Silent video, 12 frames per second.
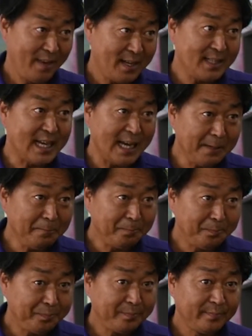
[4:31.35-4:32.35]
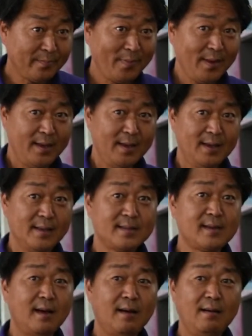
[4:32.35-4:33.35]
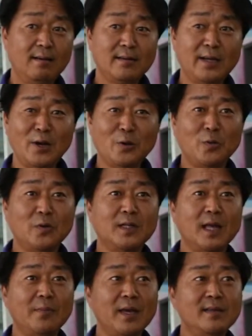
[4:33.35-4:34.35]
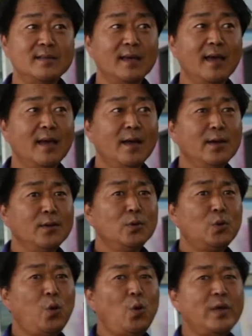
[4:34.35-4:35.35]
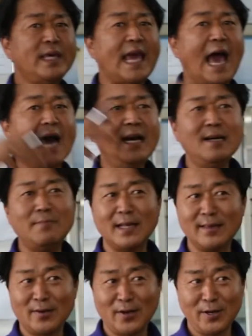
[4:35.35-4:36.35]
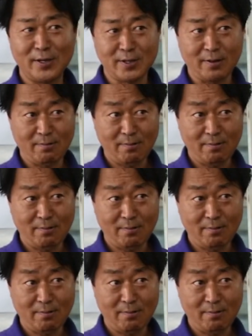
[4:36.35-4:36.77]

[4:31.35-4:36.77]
그냥 자 그래놓고 그 다음에 이제 토양을 만들어야죠.